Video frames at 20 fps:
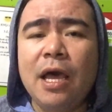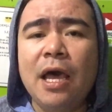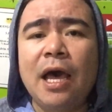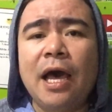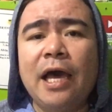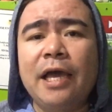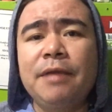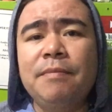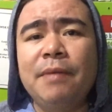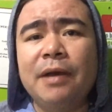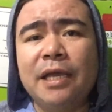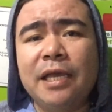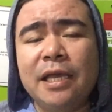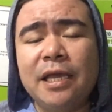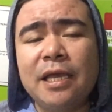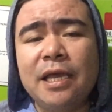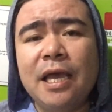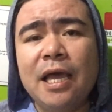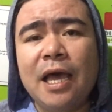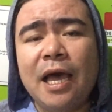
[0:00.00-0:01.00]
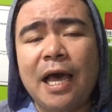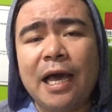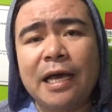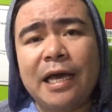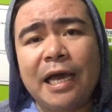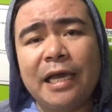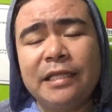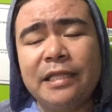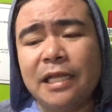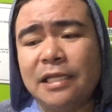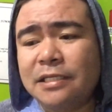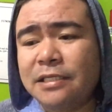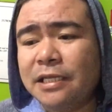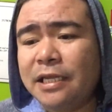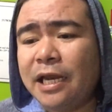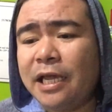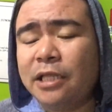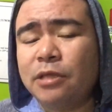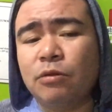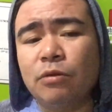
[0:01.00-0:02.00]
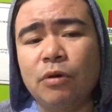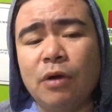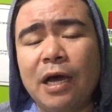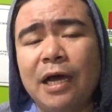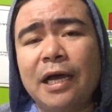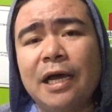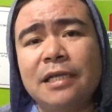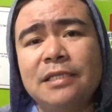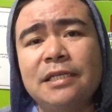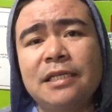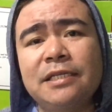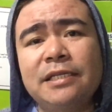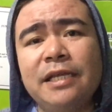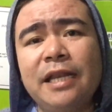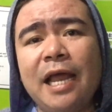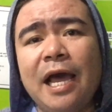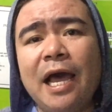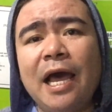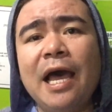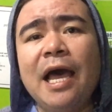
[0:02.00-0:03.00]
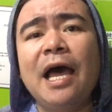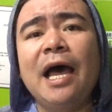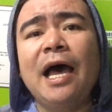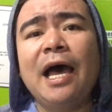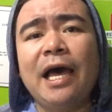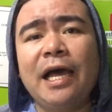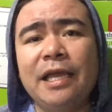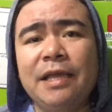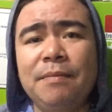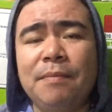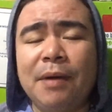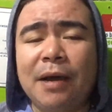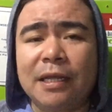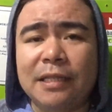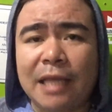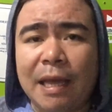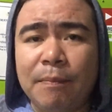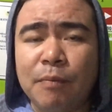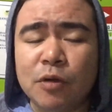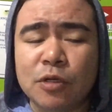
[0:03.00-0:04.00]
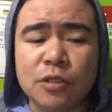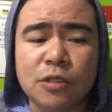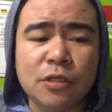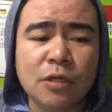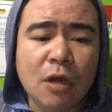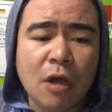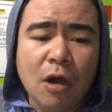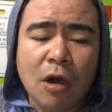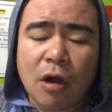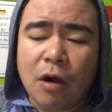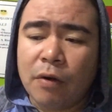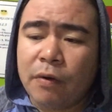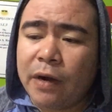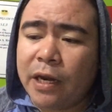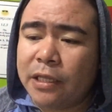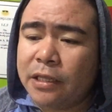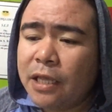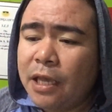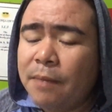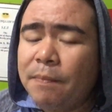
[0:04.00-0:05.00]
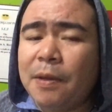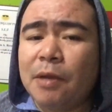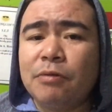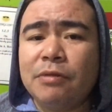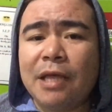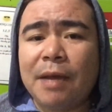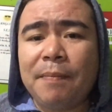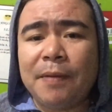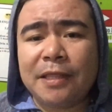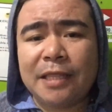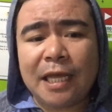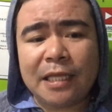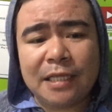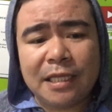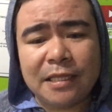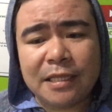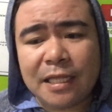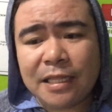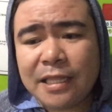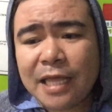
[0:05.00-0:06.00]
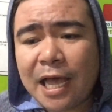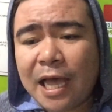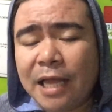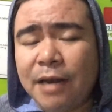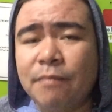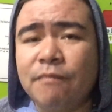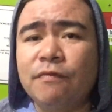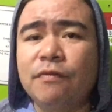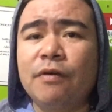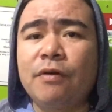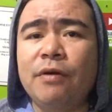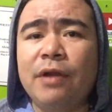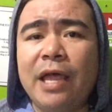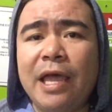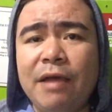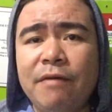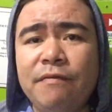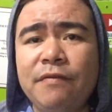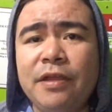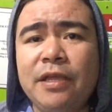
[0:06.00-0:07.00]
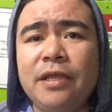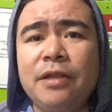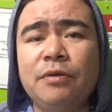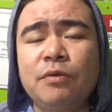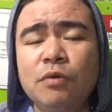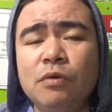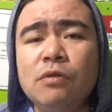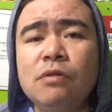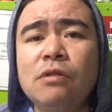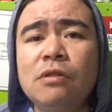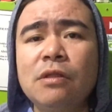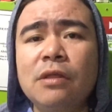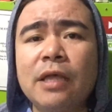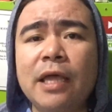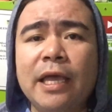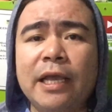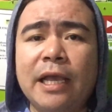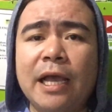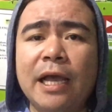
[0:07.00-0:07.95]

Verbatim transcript: ay maging uh, guidance nila ito hanggang sa sila ay makatapos. Alright, pero dapat natin tandaan, for every rule, eka